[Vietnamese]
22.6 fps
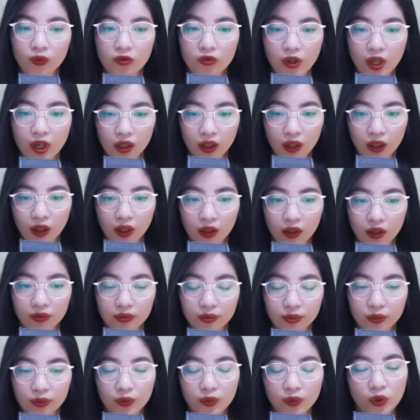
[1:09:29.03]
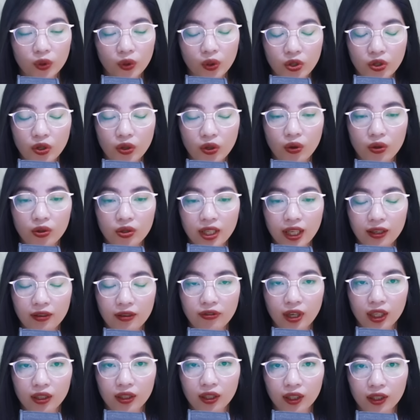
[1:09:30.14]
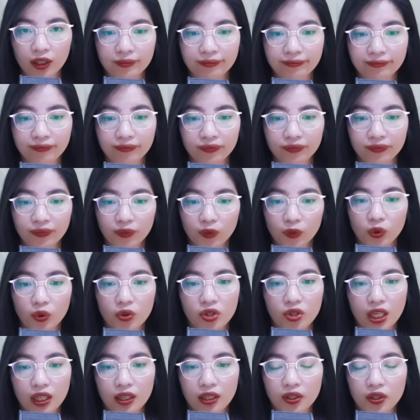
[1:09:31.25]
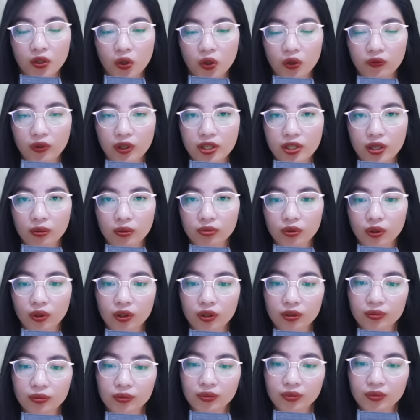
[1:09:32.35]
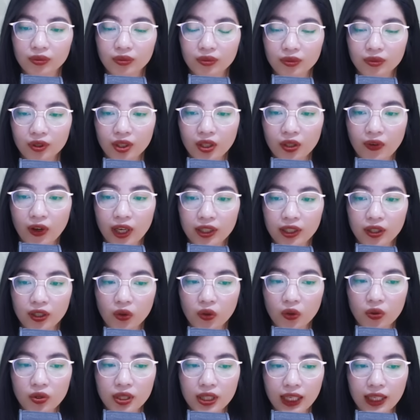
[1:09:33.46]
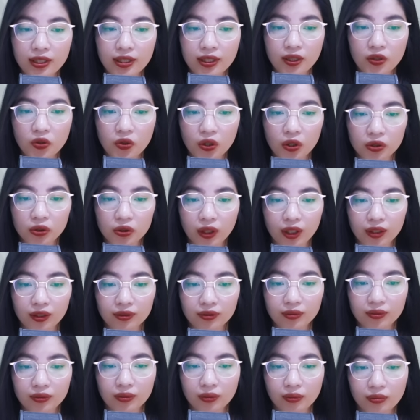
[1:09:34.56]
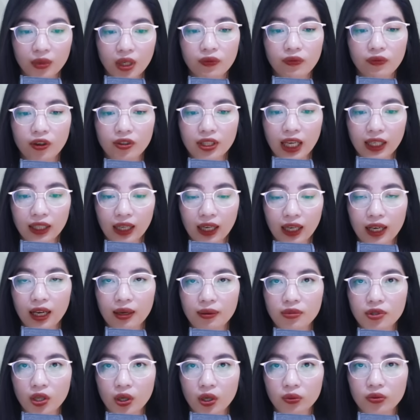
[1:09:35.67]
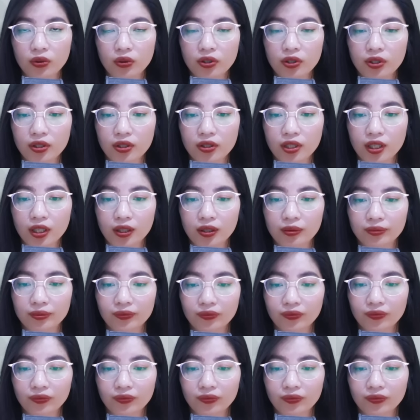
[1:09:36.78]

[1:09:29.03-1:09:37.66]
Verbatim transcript: Vậy tôi cho cô danh phận đấy. Tôi sẽ ly hôn với chồng tôi. Như vậy thì cô danh chính ngôn thuận, bước vào nhà này làm dâu rồi chứ gì.